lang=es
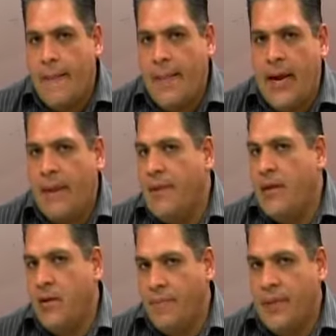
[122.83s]
de la
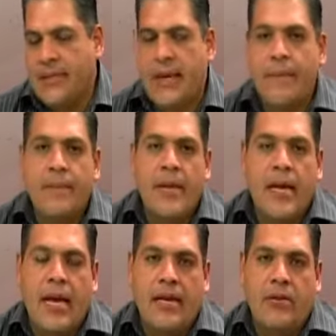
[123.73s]
microempresa
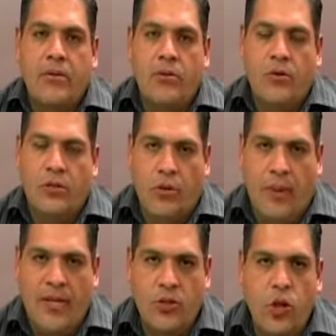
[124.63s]
en nuestro
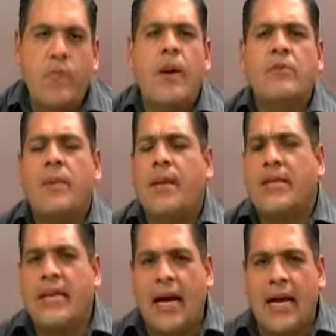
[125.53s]
país. Y hoy vamos a
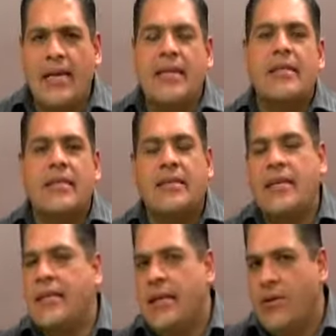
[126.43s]
platicar aquí en
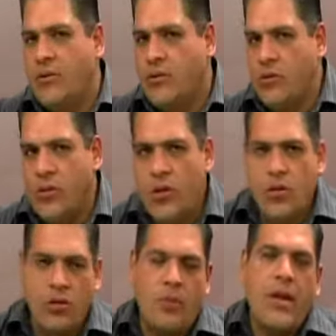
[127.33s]
C7 Negocios
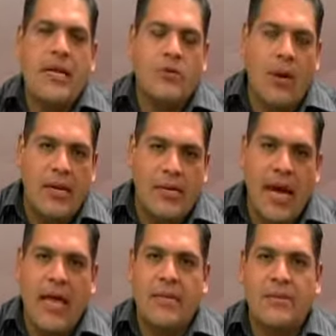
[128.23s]
sobre las
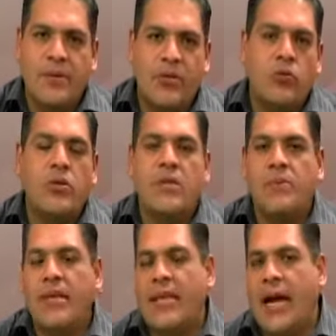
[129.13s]
cualidades, virtudes,
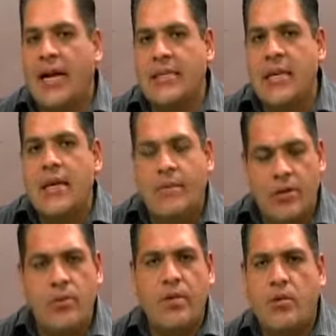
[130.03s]
ventajas, pero
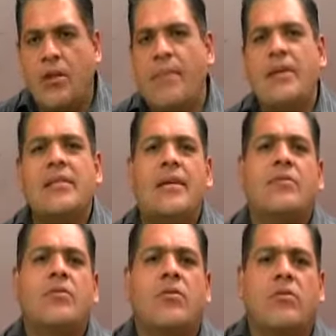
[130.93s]
sobre todo también
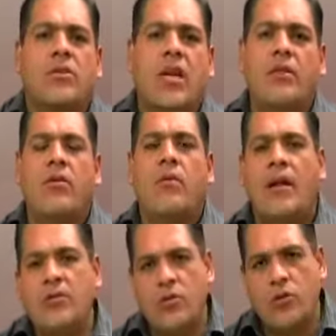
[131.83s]
estaremos conociendo
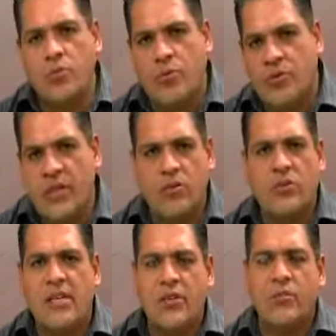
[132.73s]
cuáles son los
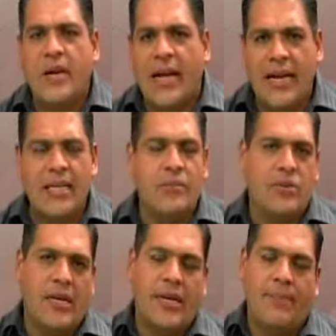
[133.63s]
procesos y los mecanismos
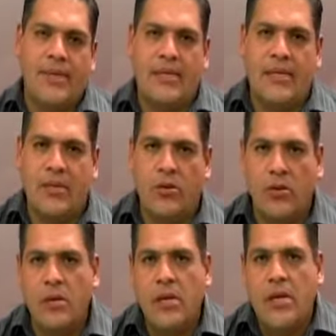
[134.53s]
de
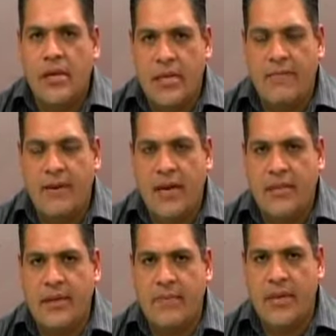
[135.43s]
capacitación y de
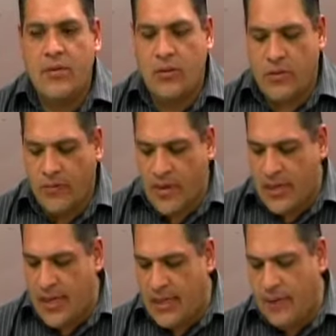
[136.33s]
financiamiento que se
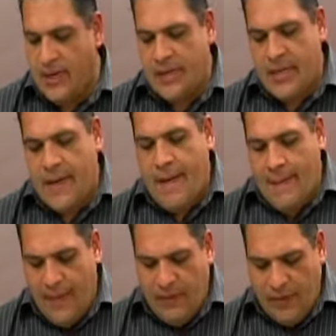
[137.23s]
ofrecen a través
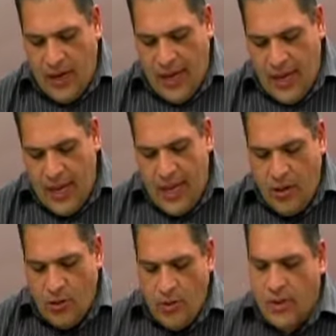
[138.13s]
de FOJAL.
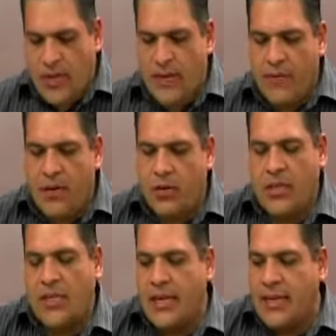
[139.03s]
Los números telefónicos
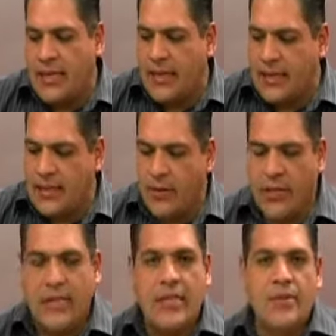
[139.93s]
el 30 30
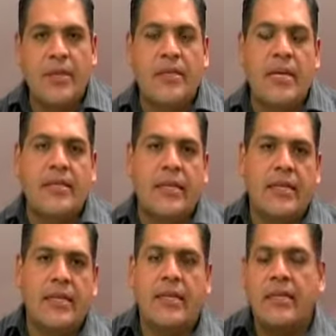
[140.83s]
53 26
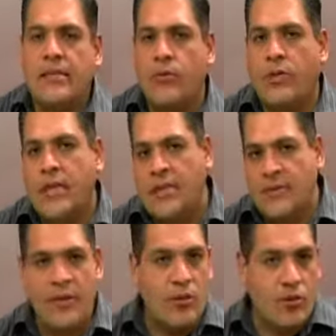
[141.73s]
30 30
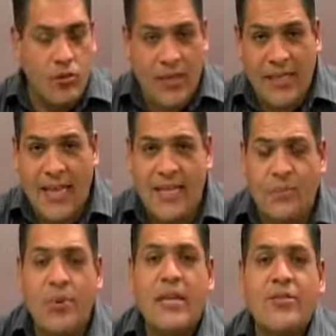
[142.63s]
53 que están
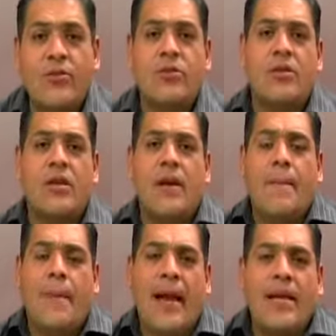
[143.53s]
dispuestos
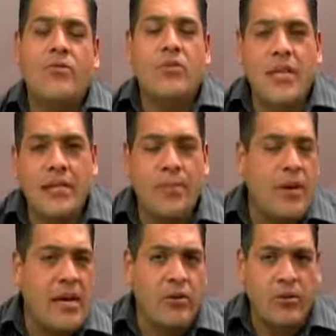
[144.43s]
para que usted se
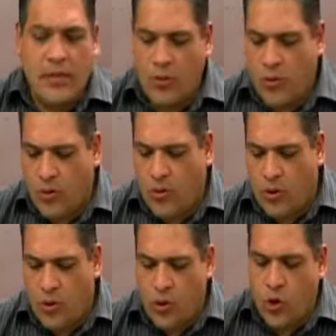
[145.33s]
ponga en contacto con
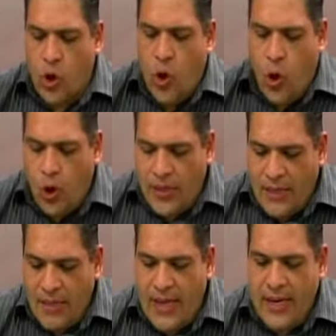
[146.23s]
nosotros. Hoy
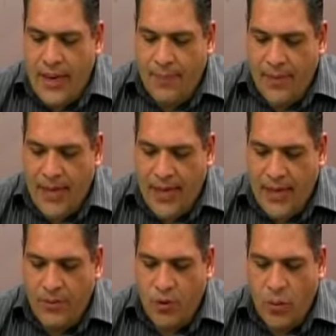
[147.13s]
también pues le
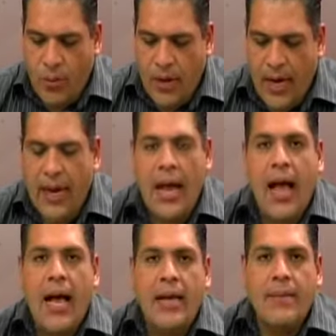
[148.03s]
queremos convocar
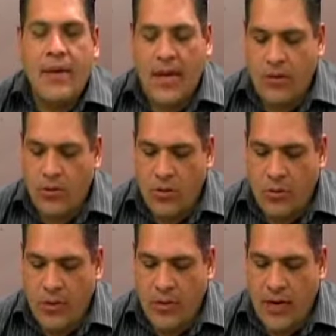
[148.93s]
a que marque nuestros
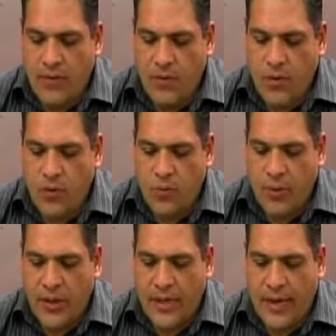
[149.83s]
números telefónicos
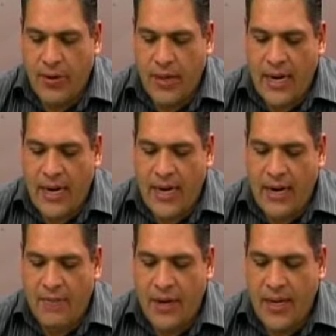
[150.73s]
porque recordará que
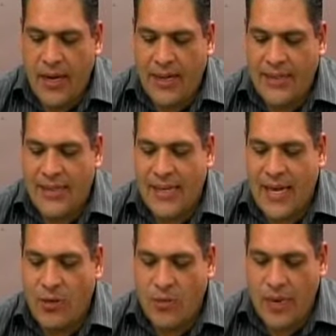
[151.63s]
la Feria de la Artesanía
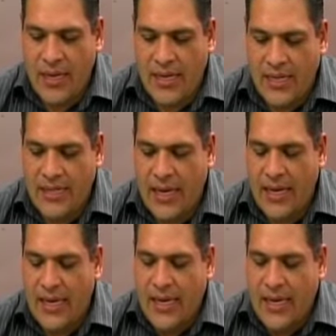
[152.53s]
2015